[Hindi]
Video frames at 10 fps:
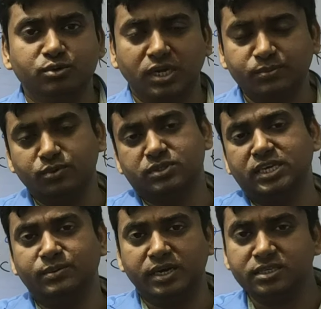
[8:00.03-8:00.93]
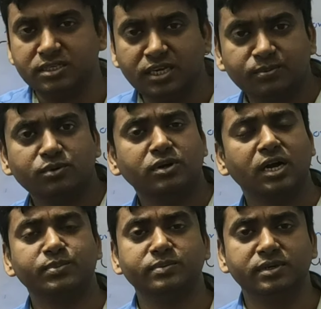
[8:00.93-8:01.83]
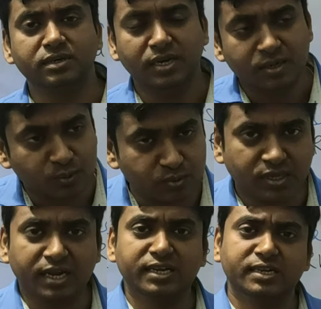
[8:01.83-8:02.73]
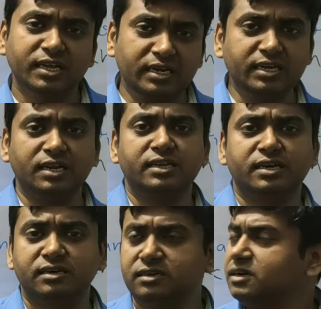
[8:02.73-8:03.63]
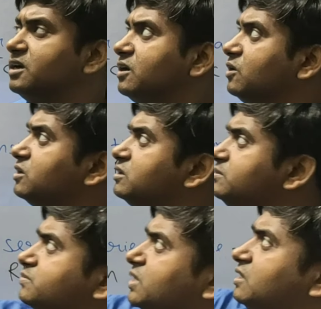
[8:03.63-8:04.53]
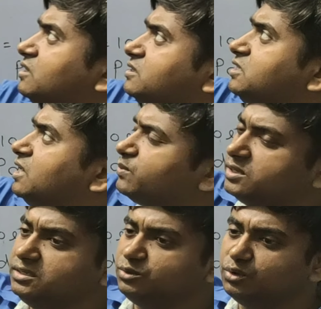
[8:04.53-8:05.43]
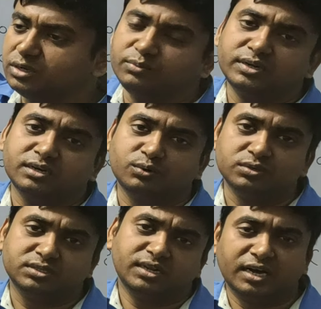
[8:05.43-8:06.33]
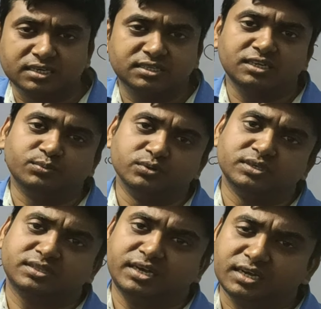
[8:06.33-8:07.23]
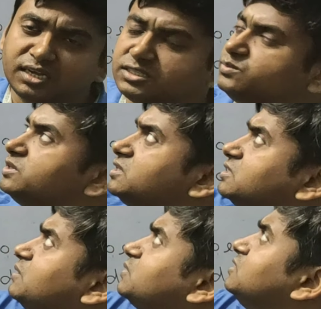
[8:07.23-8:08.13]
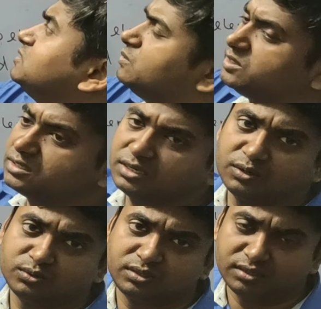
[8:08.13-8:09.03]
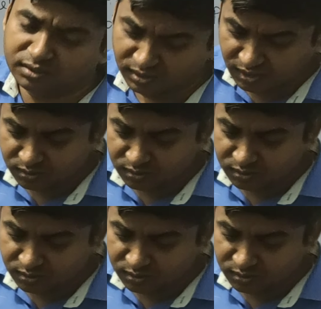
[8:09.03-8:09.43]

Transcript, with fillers: नोट्स आपको सेम एज इट इज़ आपको कापी में उतार लेना है लिख लेना है और ये आपके दो नंबर का क्वेश्चन अक्सर ये पूछ देता है क्लासिफिकेशन ऑफ ट्रांसमेंट क्या होते हैं